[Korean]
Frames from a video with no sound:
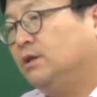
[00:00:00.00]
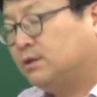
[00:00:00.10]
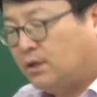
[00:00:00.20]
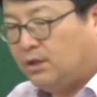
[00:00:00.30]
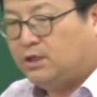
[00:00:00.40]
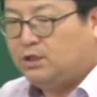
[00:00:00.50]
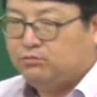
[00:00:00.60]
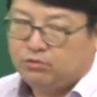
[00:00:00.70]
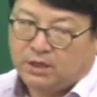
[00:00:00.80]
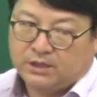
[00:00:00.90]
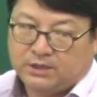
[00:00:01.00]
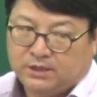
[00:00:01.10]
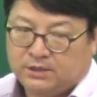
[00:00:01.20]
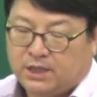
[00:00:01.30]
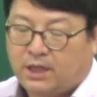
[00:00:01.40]
선이
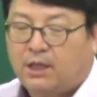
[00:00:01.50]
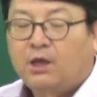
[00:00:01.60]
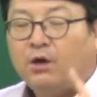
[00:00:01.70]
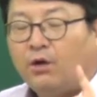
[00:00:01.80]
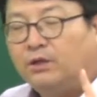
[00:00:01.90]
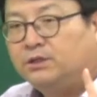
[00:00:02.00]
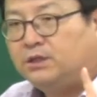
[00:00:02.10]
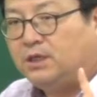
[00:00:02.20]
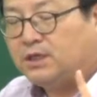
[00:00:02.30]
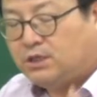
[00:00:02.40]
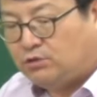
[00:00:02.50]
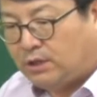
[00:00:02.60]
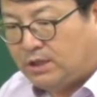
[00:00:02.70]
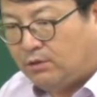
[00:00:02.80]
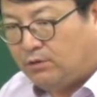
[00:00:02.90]
무관실인지 언제를
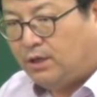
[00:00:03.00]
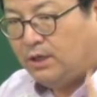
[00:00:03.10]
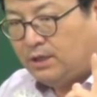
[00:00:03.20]
기준한다고요?